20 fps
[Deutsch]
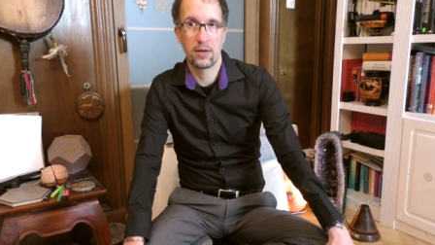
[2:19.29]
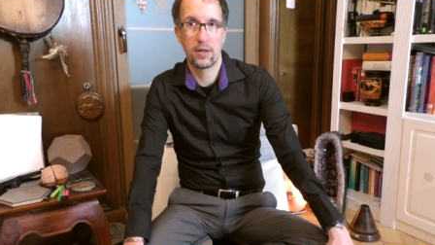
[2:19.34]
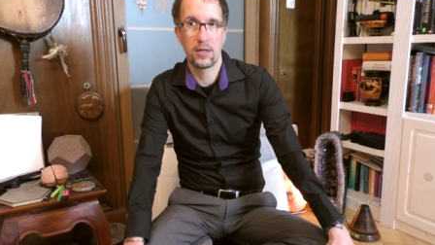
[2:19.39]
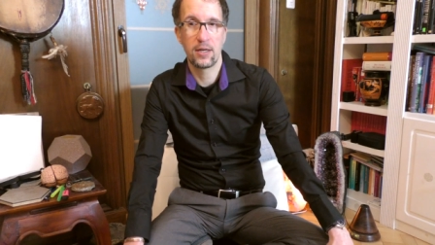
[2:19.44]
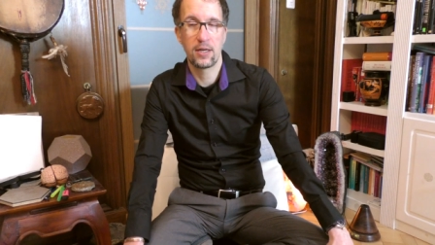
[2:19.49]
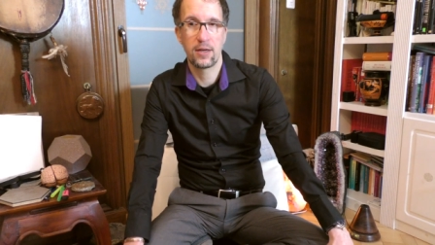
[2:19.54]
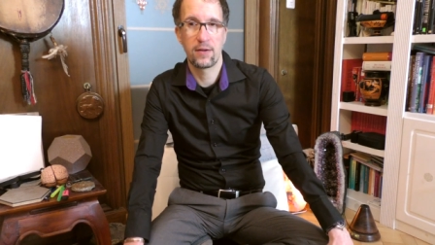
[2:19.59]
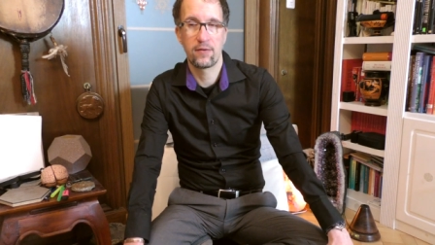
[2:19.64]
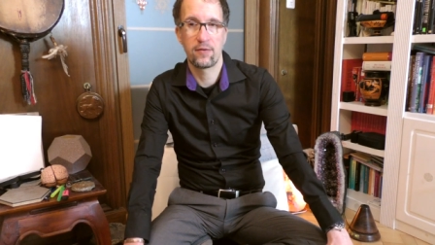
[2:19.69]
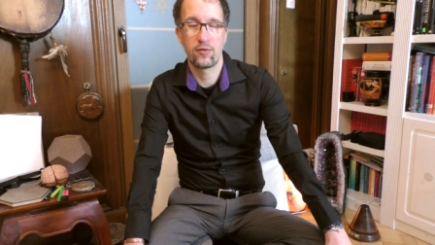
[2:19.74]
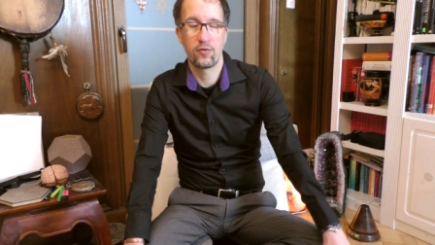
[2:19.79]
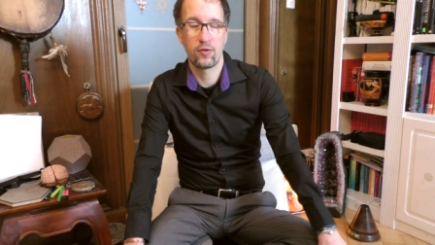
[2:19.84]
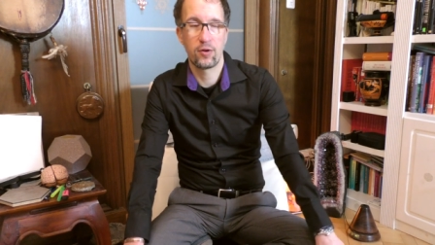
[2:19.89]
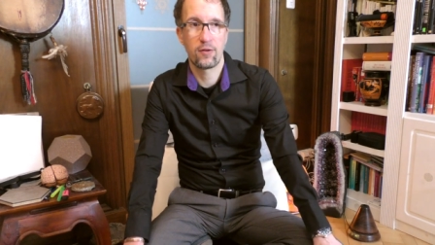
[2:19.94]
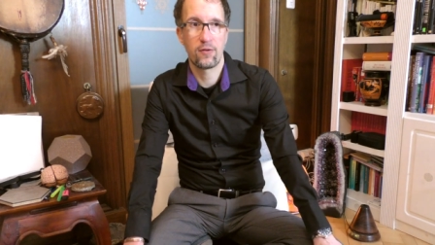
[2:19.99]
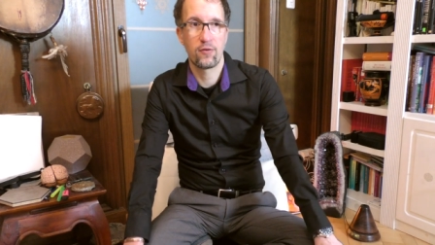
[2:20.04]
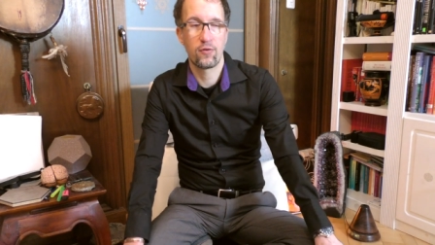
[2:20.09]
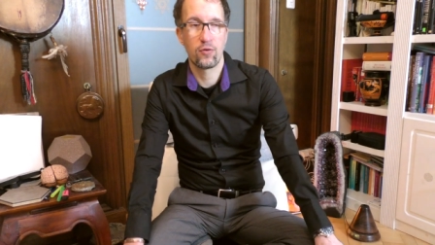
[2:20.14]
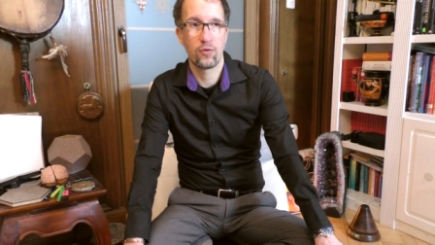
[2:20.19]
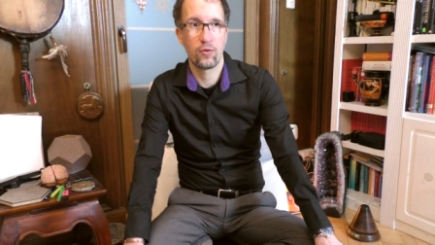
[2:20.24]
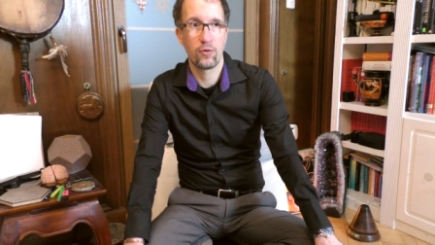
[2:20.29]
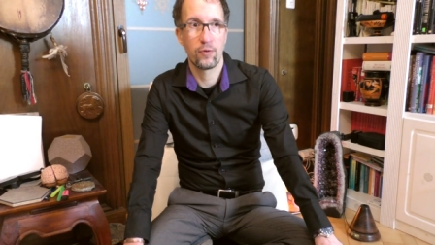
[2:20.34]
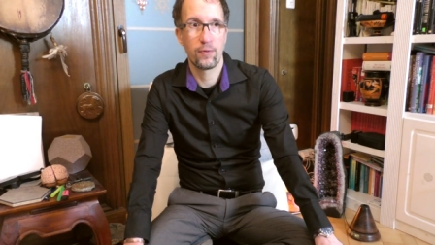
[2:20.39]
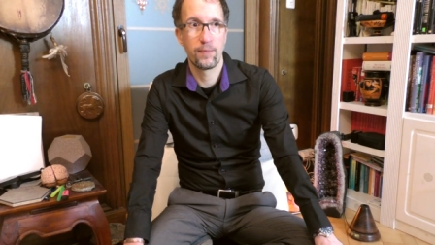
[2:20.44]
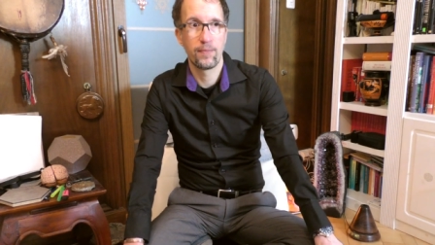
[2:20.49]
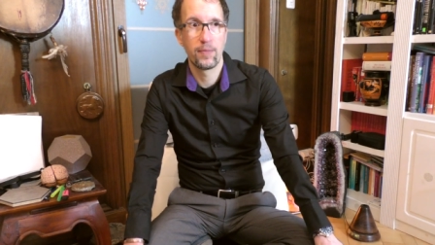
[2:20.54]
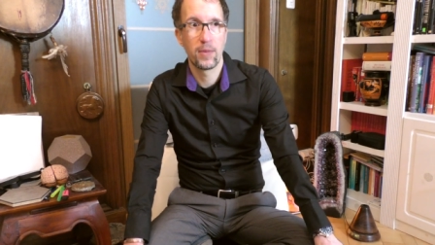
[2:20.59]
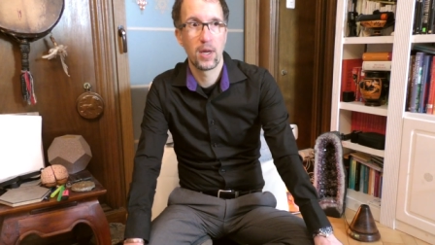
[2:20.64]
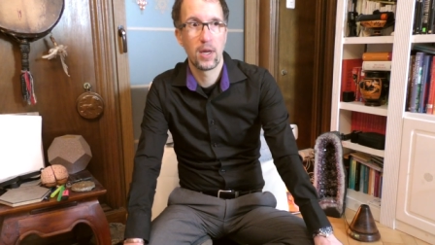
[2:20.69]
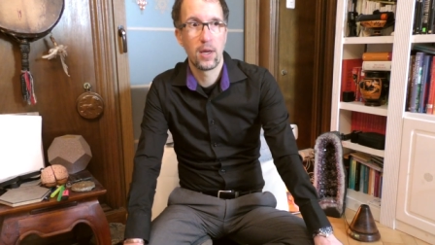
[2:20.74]
in der Situation.
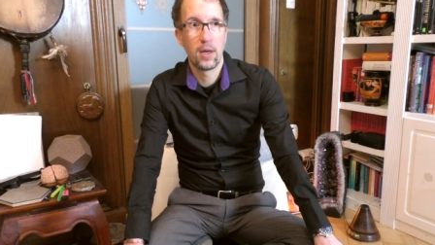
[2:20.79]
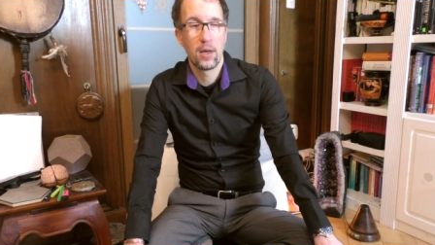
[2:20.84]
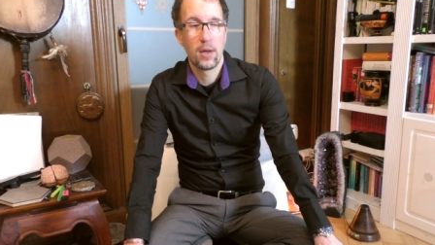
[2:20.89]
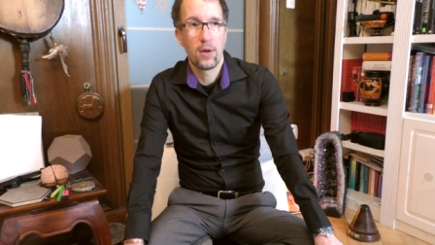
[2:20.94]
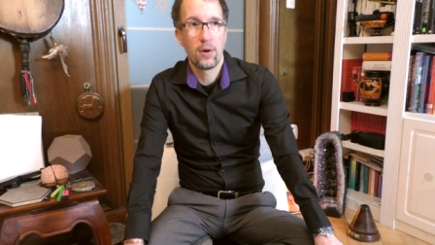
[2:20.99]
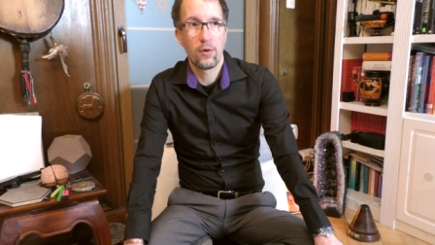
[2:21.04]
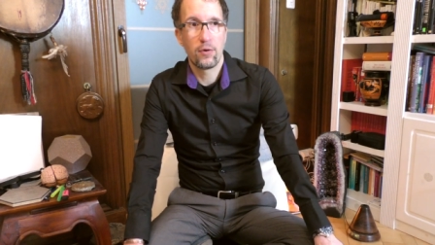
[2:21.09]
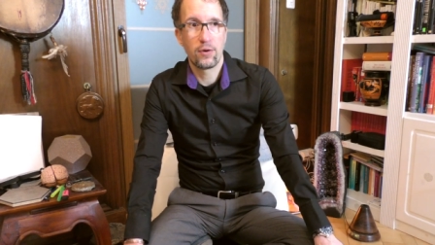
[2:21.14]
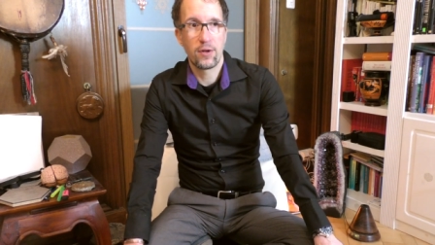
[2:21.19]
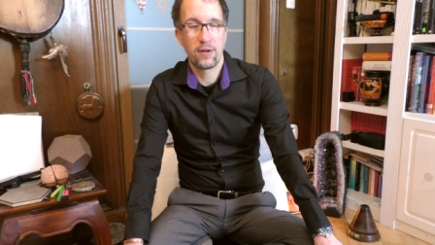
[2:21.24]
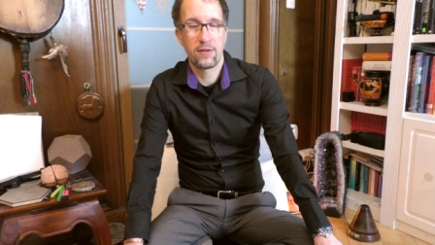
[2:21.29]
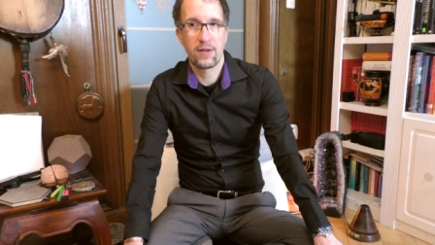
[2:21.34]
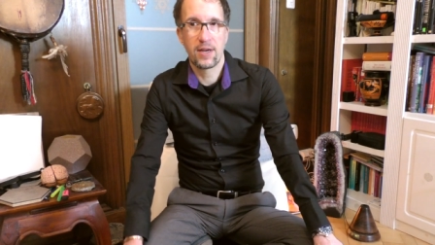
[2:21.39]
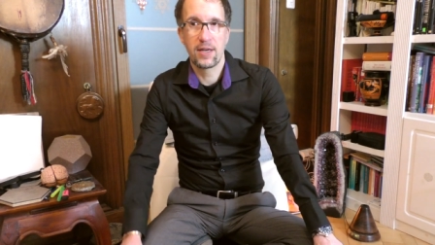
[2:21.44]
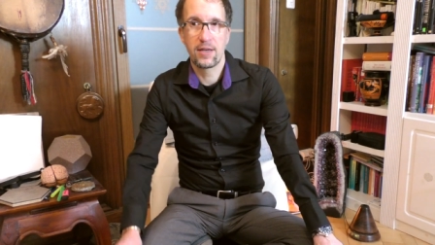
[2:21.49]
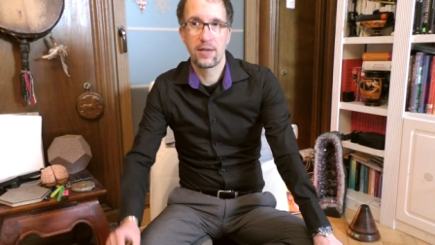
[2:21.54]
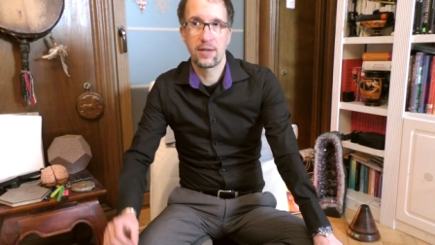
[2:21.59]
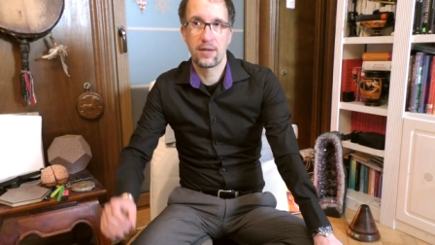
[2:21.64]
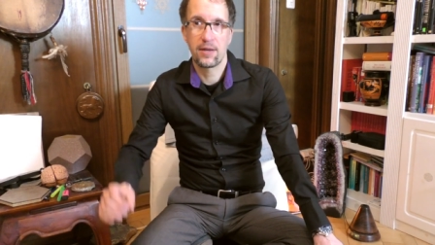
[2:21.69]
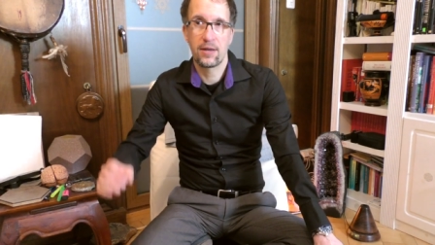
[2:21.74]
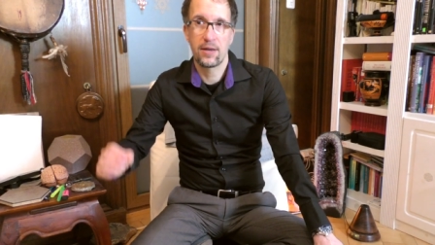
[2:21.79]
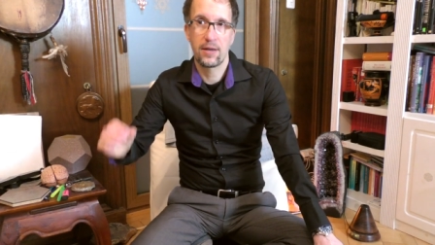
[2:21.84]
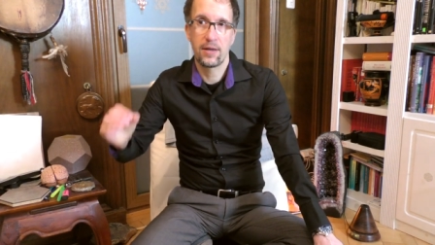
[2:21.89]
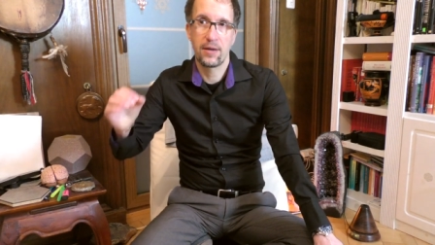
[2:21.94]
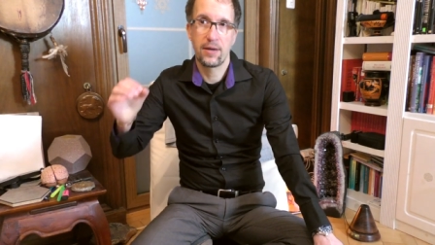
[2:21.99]
Und das hat